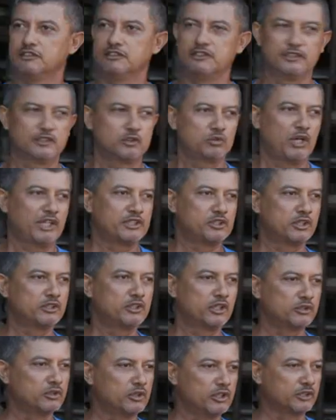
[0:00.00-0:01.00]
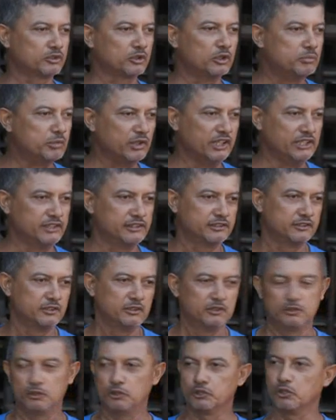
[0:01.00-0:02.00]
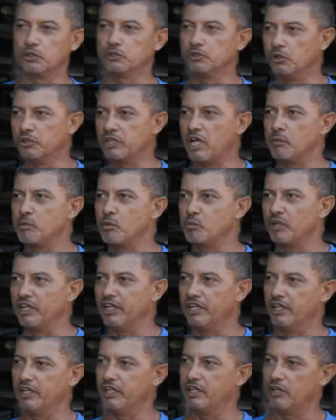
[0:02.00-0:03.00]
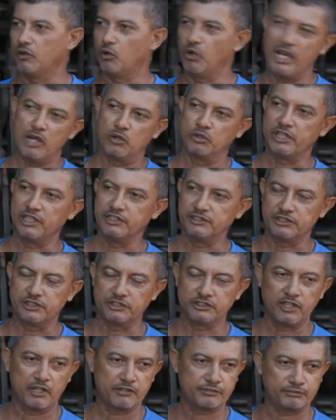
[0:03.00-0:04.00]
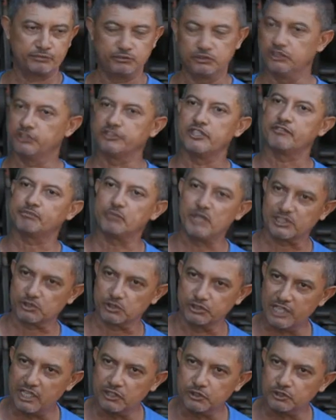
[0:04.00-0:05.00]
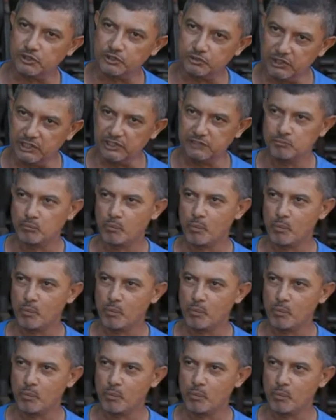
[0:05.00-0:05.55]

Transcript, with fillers: Et quoi dire d'autre de l'entreprise Aujourd'hui, on a à peu près, ouais, on a une 19, 19 personnels aujourd'hui